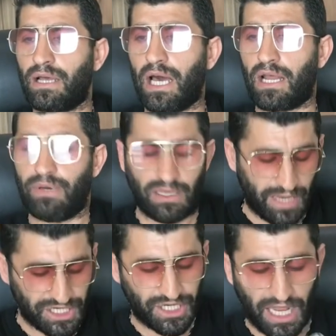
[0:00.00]
Arabada
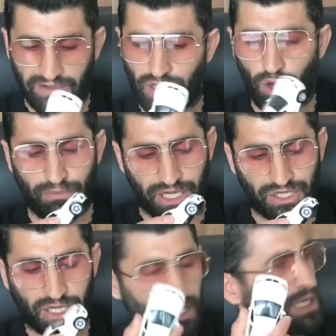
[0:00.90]
5, evde
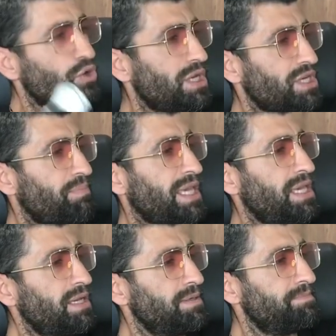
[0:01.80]
15. Nasıl olacak peki?